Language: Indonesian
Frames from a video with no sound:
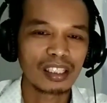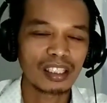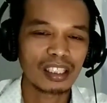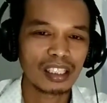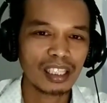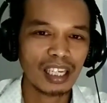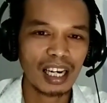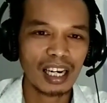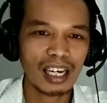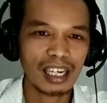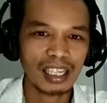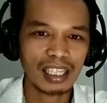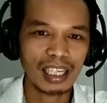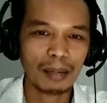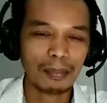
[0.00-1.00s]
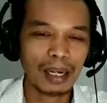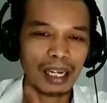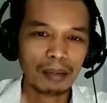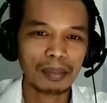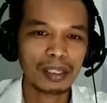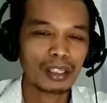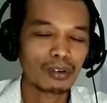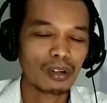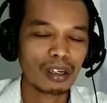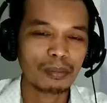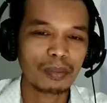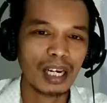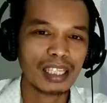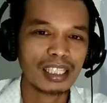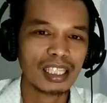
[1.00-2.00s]
sehingga ya malam ini luar
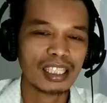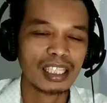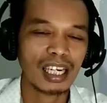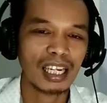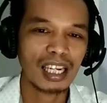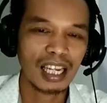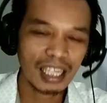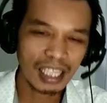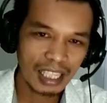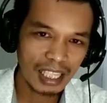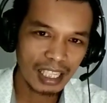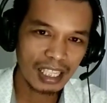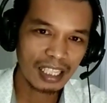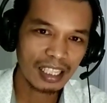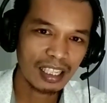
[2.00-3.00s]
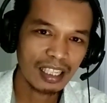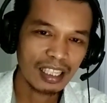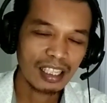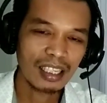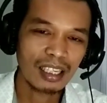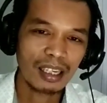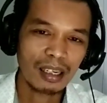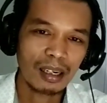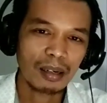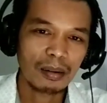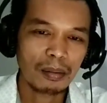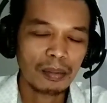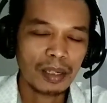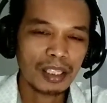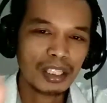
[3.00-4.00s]
biasa sekali lagi
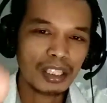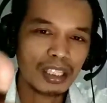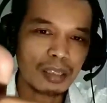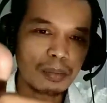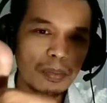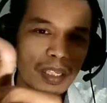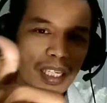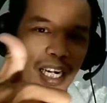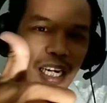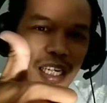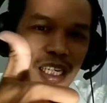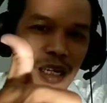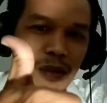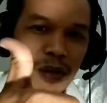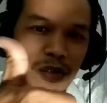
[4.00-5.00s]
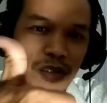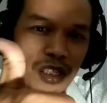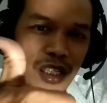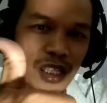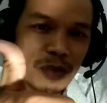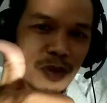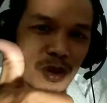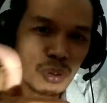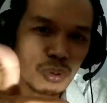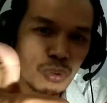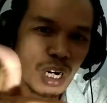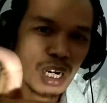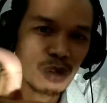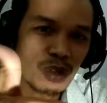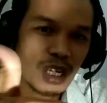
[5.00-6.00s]
MNC TV KDM MNC TV
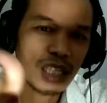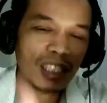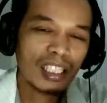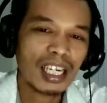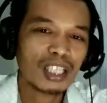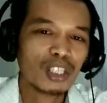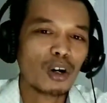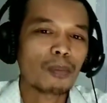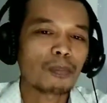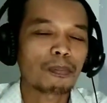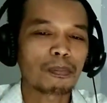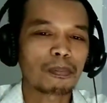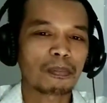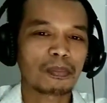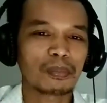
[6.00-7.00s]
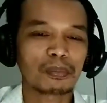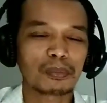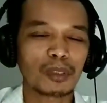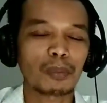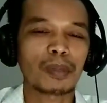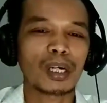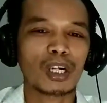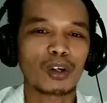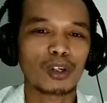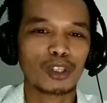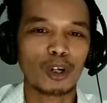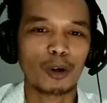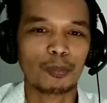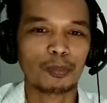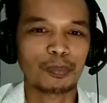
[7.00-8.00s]
untuk Alwiansa top top Marco
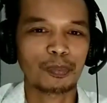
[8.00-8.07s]
top